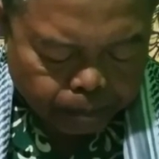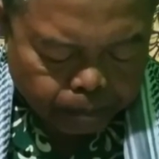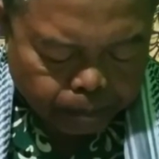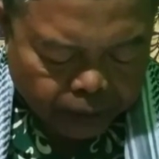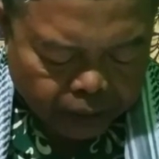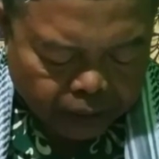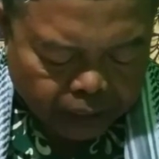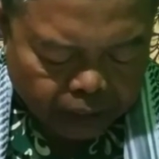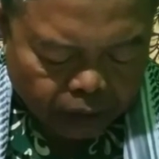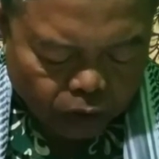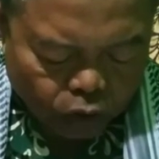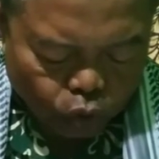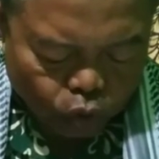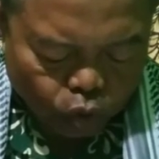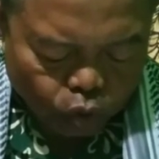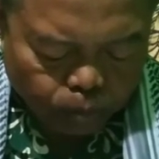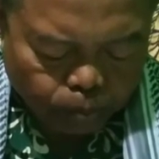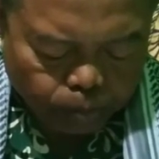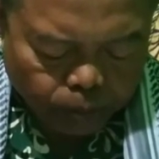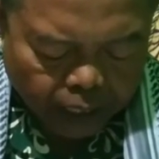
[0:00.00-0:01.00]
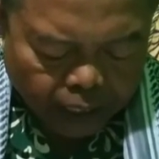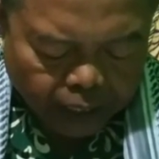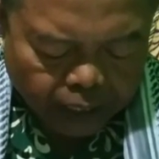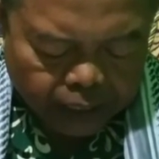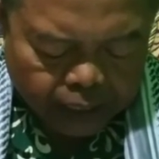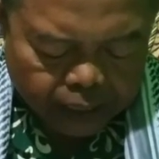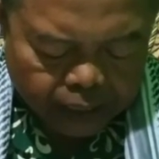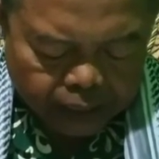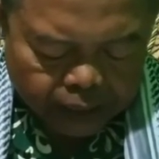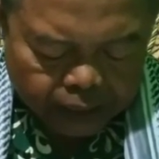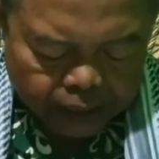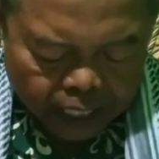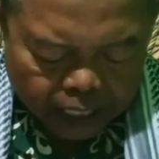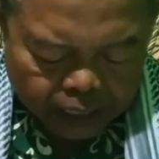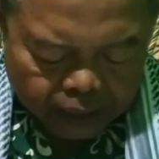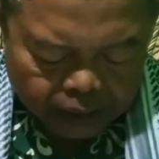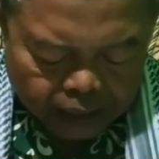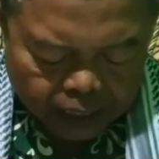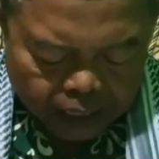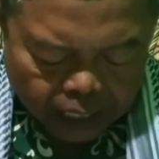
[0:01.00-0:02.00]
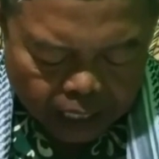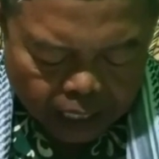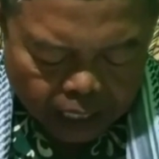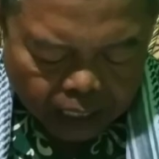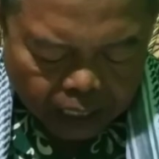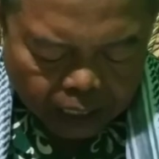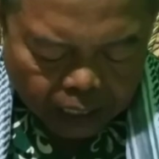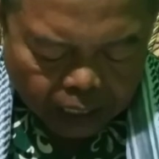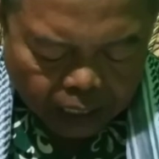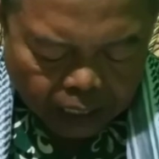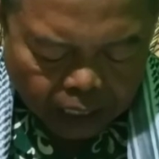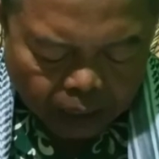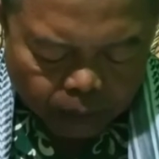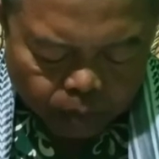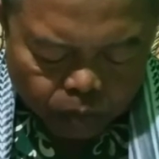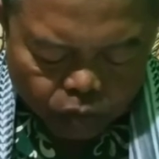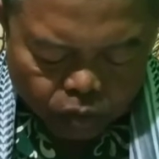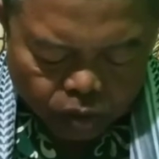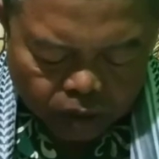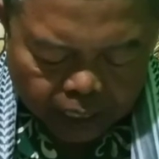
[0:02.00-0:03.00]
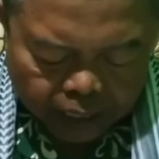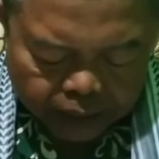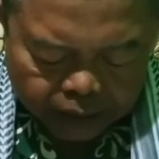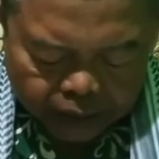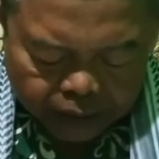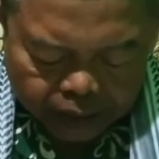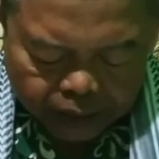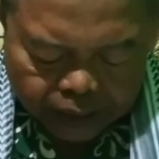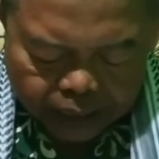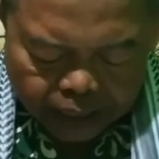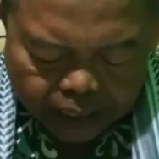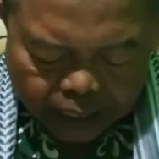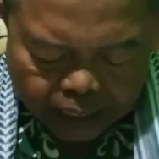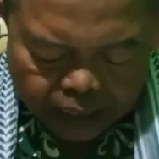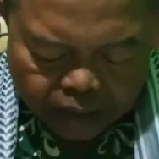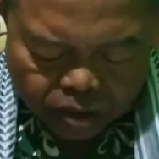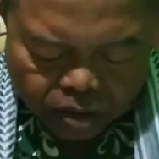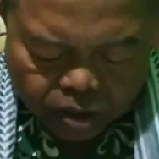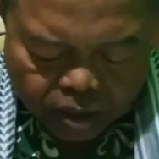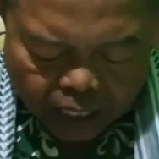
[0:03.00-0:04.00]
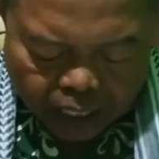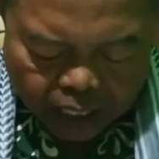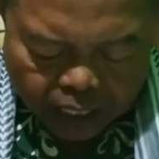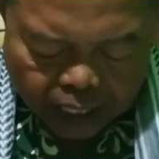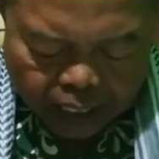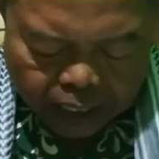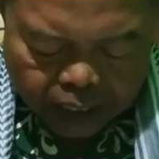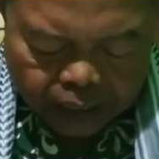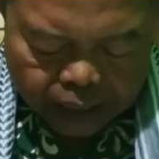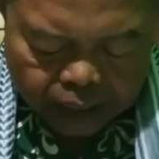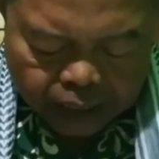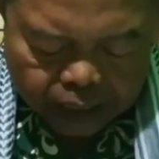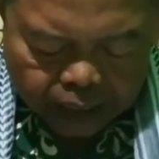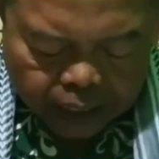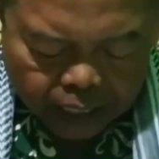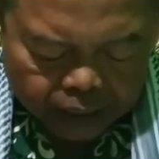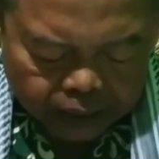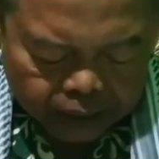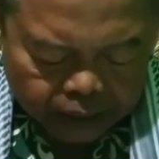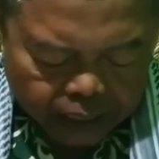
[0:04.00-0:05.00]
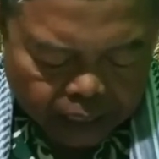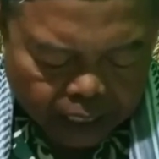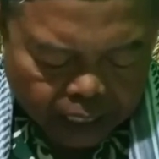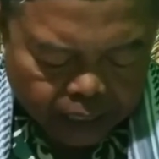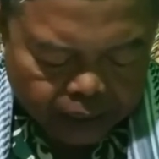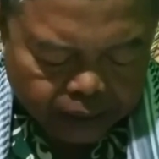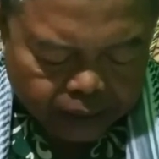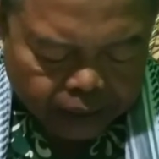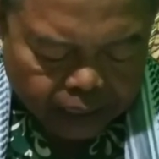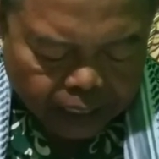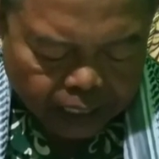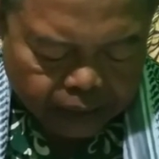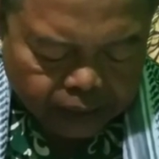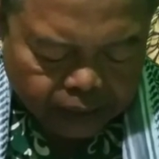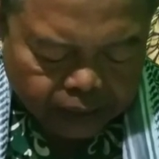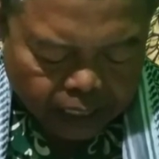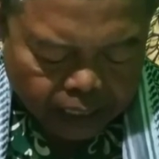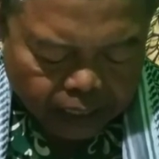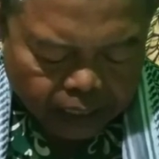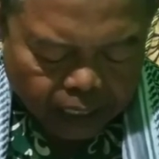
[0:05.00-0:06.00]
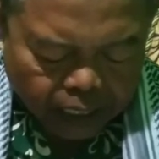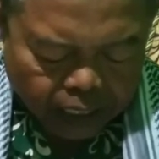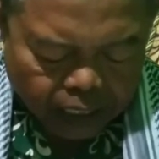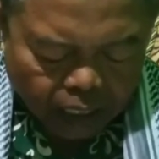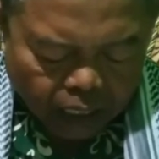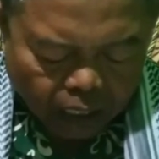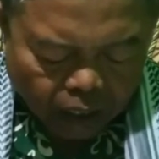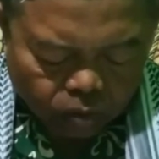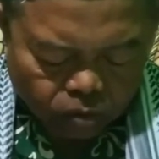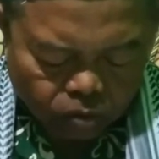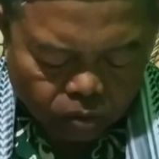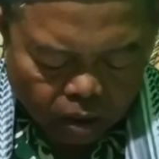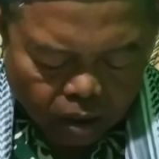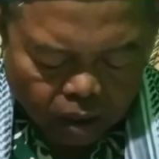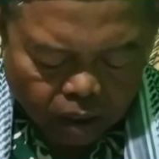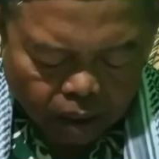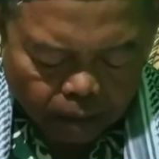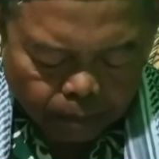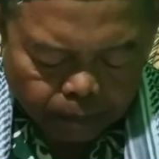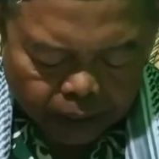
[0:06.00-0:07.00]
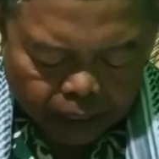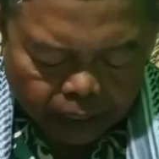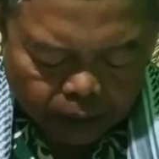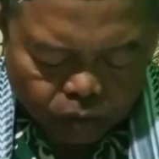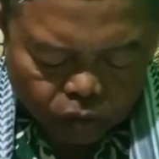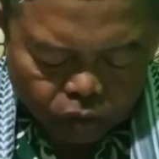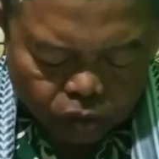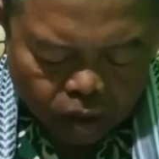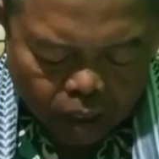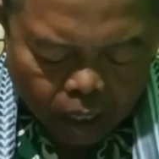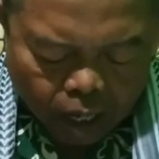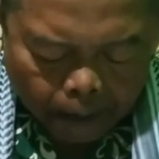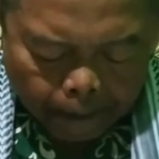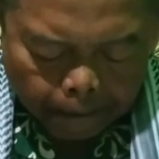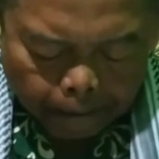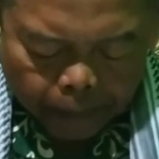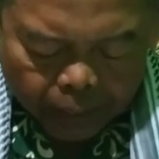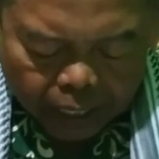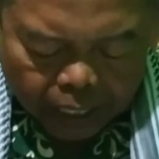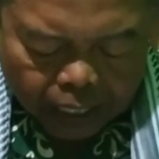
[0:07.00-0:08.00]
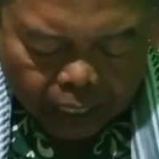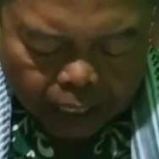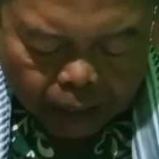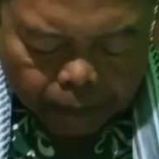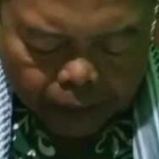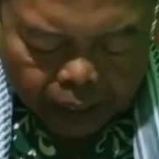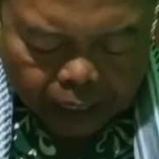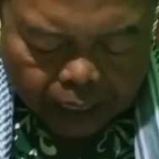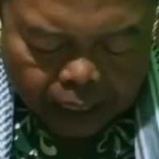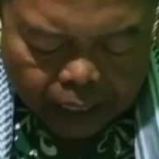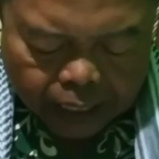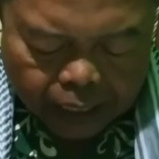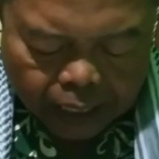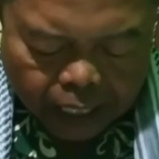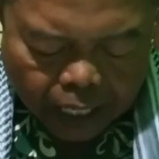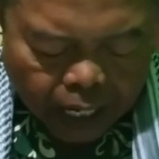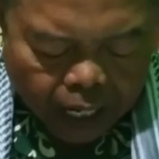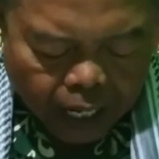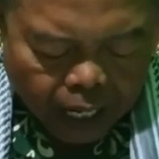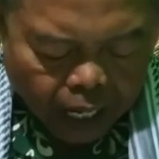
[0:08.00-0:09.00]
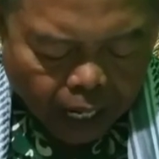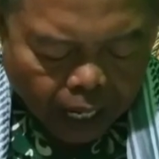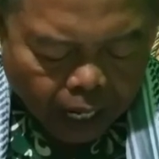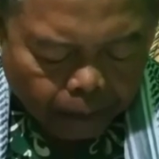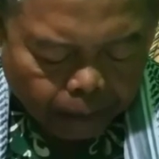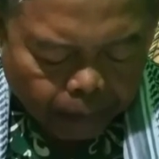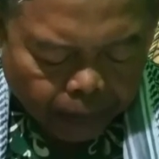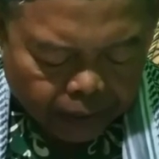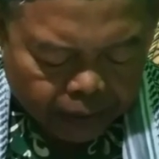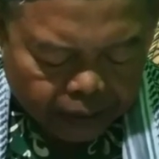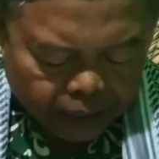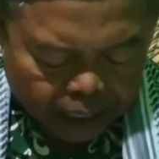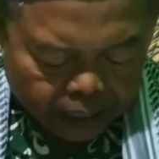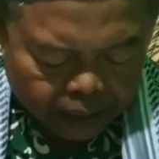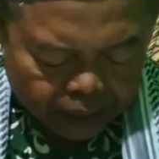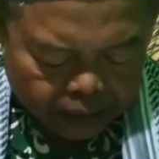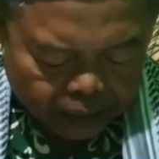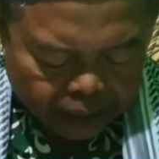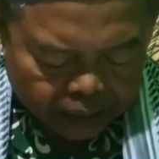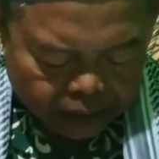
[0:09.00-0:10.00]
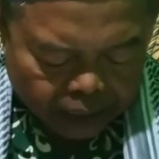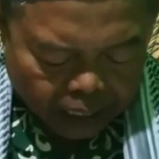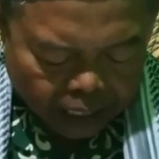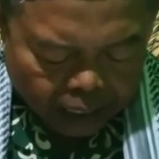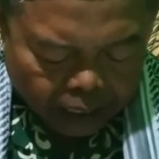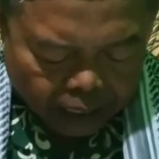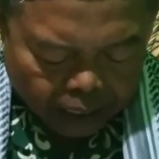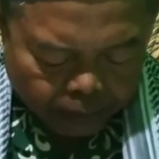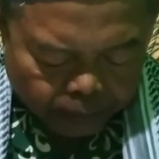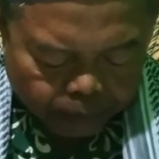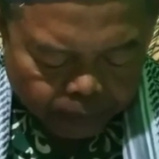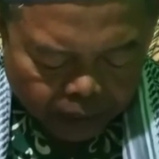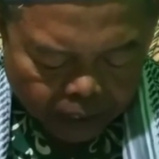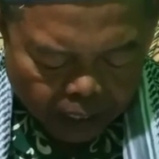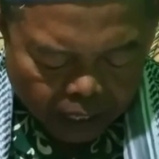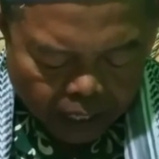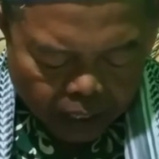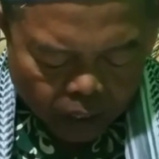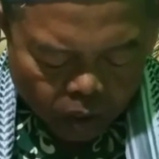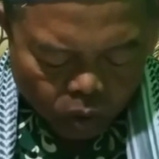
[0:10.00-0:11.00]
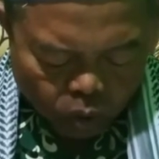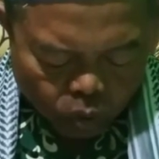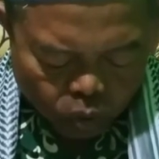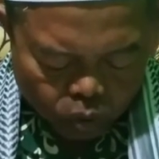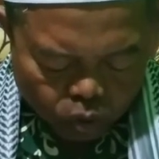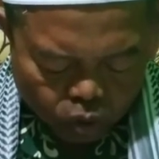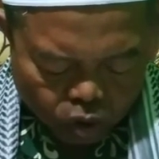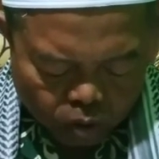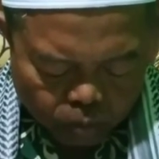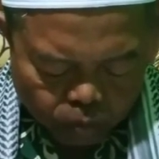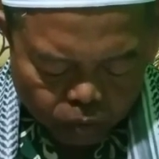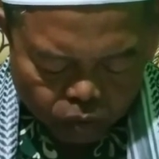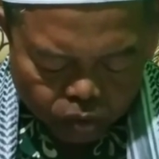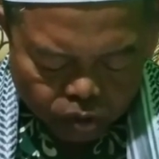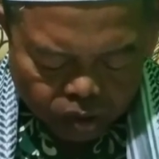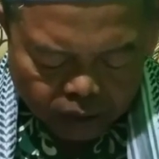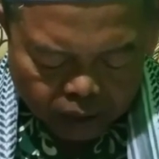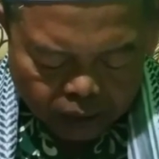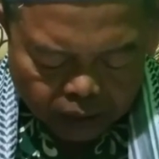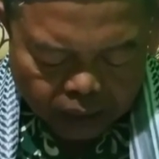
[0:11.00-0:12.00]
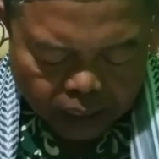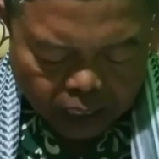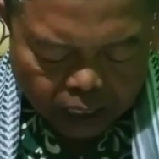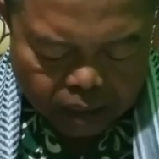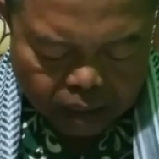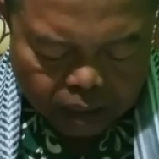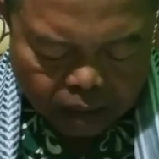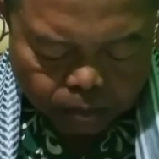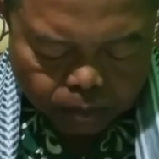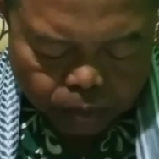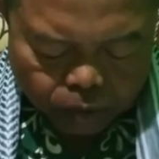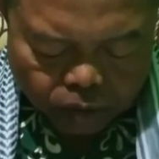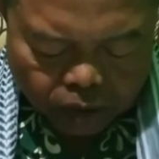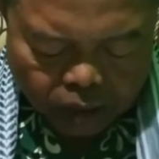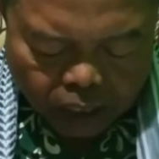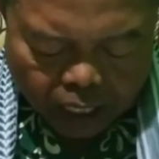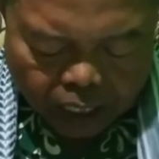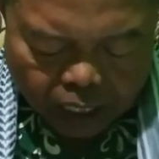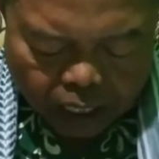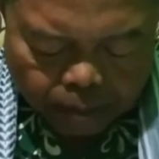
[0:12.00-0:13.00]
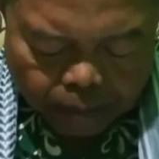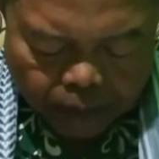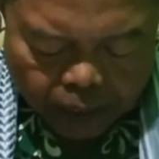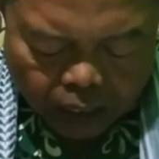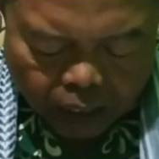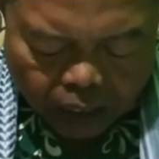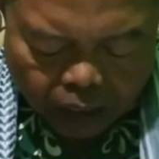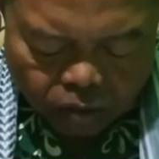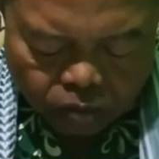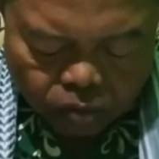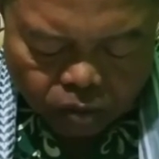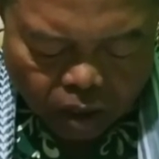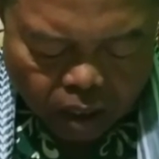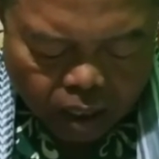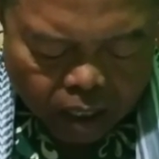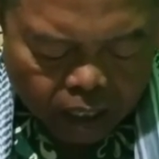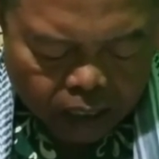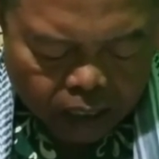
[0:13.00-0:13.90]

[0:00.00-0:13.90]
begitu rupa yang telah kamu latih dengan cara yang telah diajarkan Allah kepadamu maka makanlah apa yang ditangkapnya untukmu serta sebutlah nama Allah